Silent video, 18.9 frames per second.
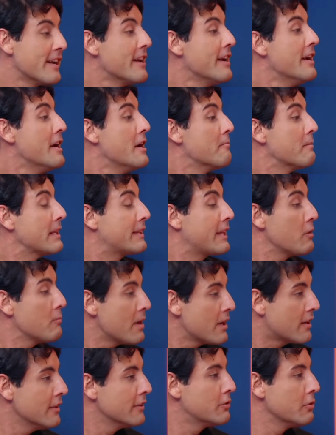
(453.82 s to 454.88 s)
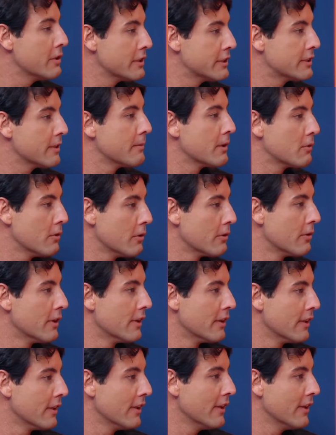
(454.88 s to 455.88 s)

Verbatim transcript: Oi, Covid. Tem uma cantora que chama Corona,